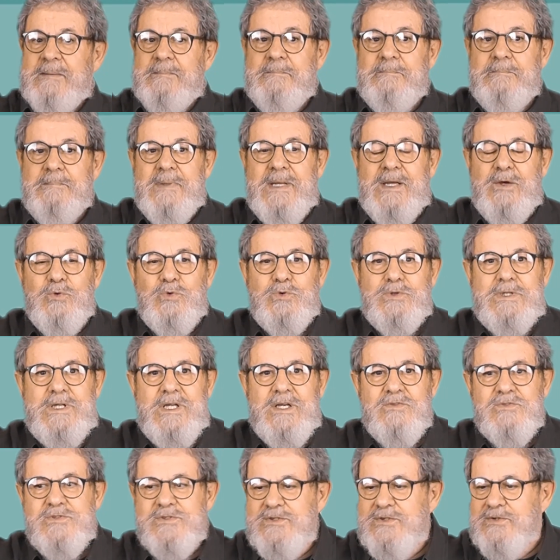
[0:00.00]
Meu
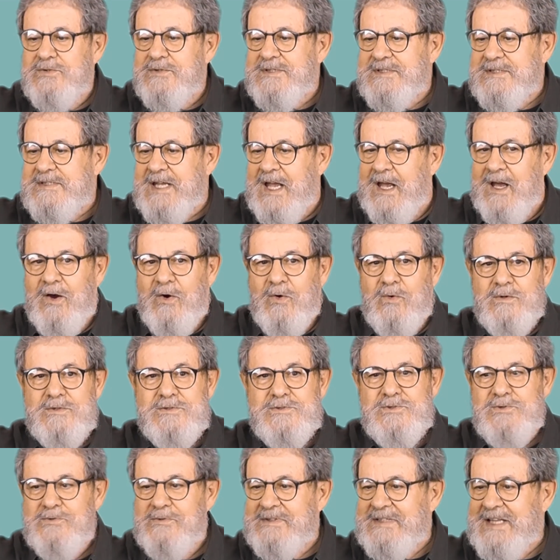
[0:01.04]
Deus do céu,
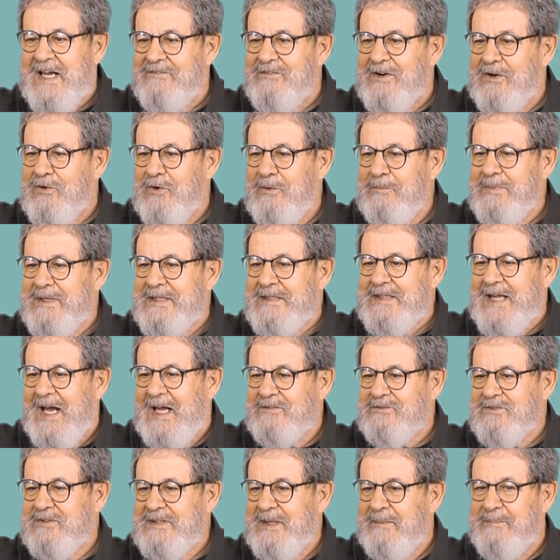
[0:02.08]
isso não estava
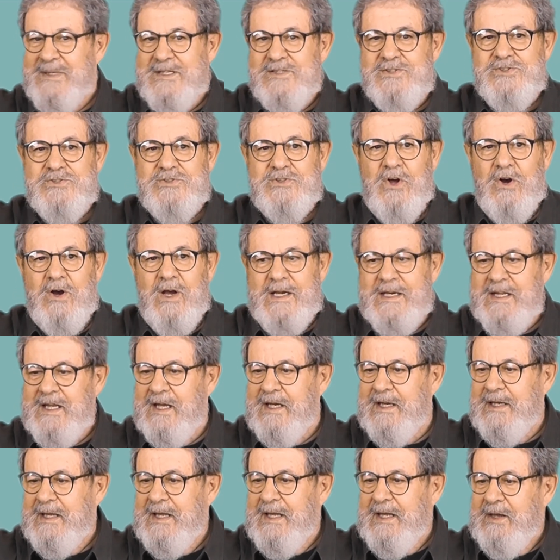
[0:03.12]
combinado na minha
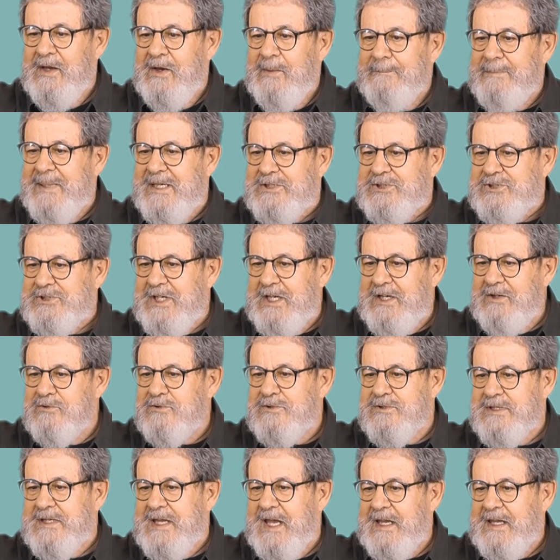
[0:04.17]
história?
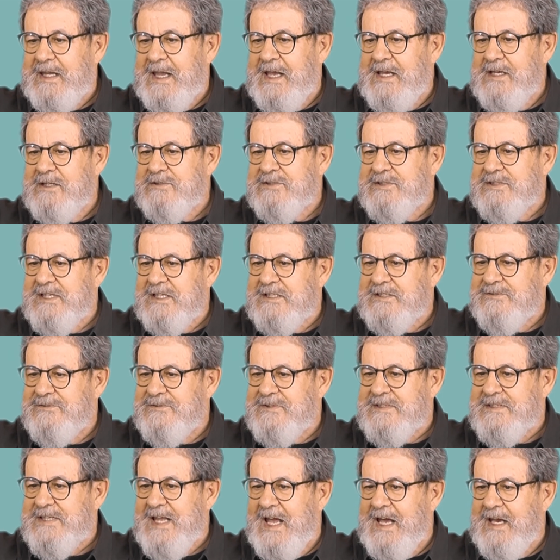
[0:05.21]
Peixinhos, o que, que é isso que vocês
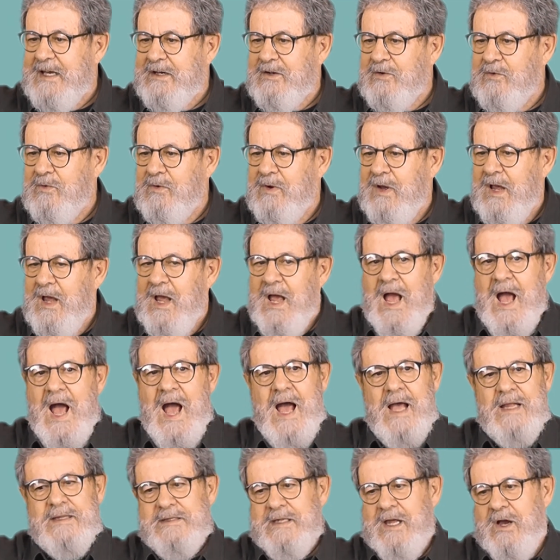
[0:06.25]
fizeram?
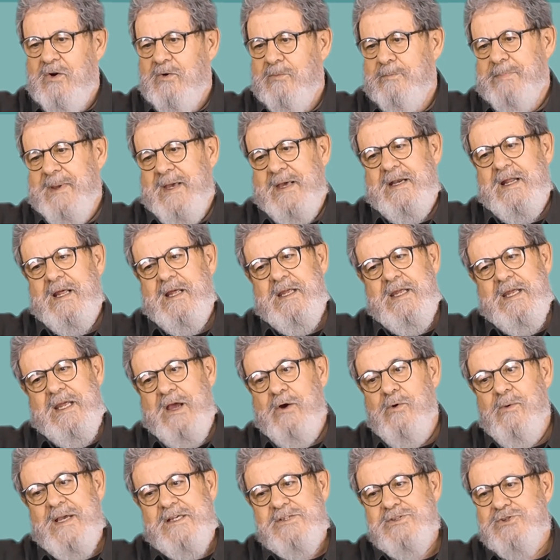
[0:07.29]
Ah, não, peraí, é
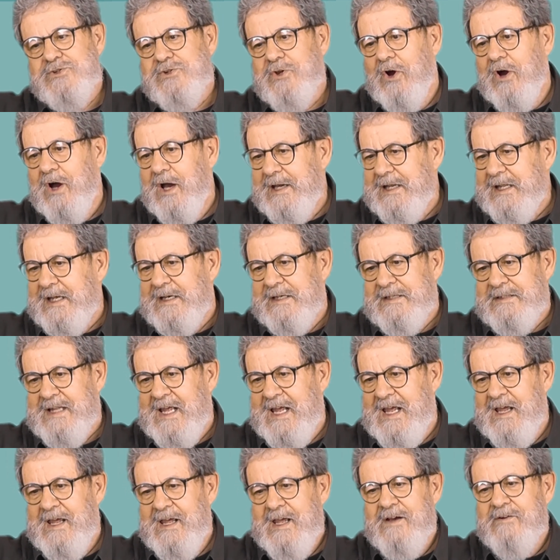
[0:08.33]
uma história,
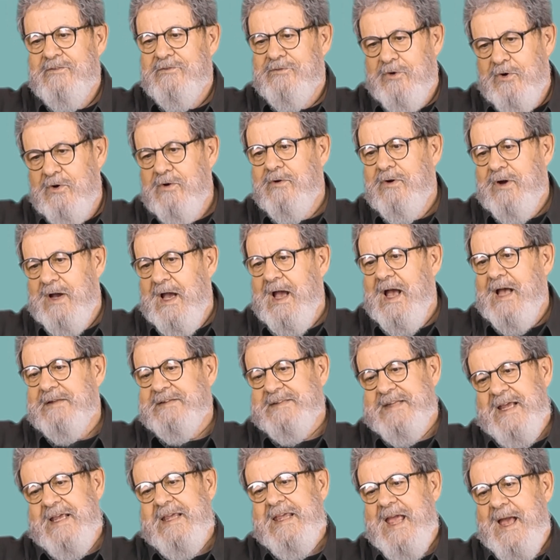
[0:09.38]
né? Vou
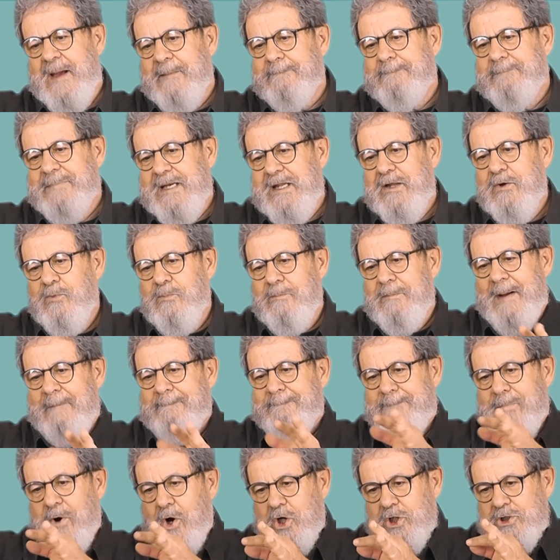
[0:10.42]
ter que abrir uma
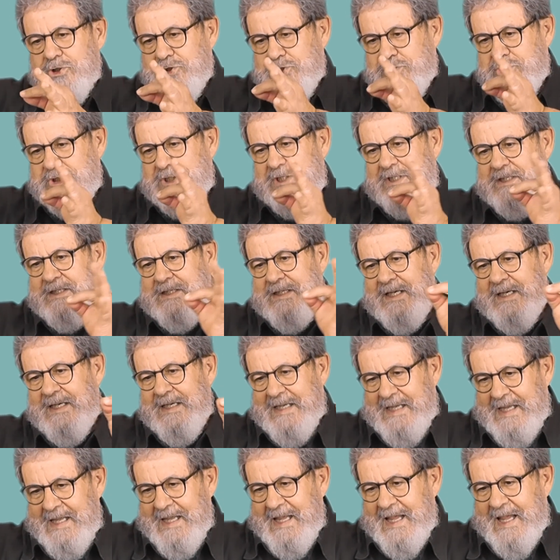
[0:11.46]
portinha,
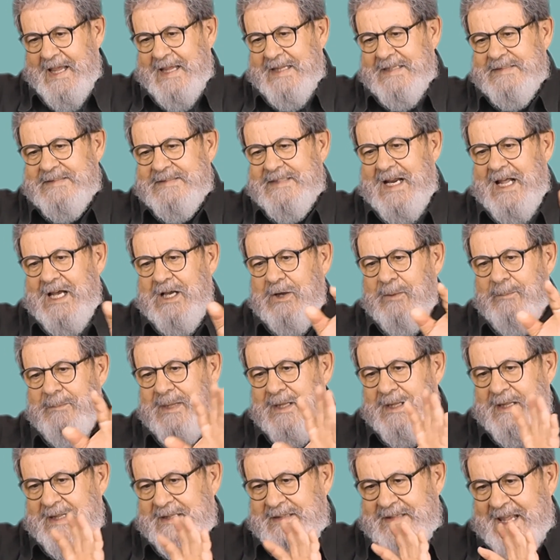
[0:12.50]
entrar
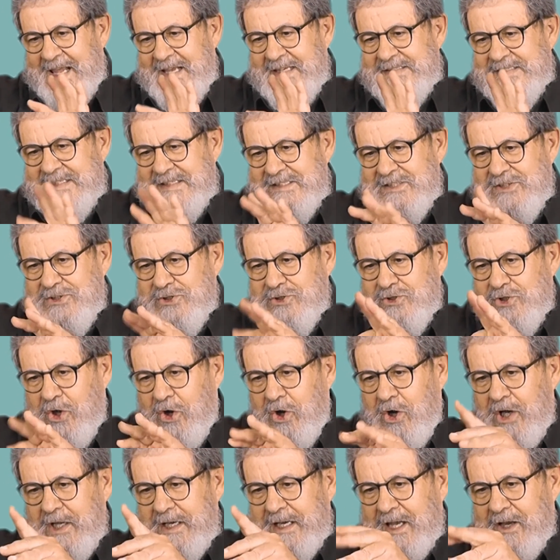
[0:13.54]
minha, nessa
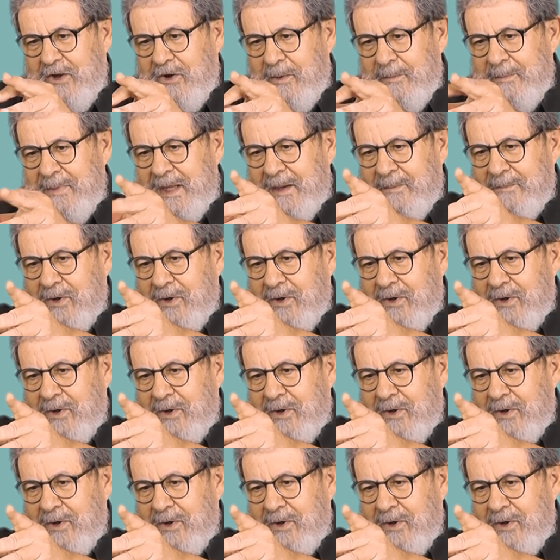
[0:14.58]
história com minha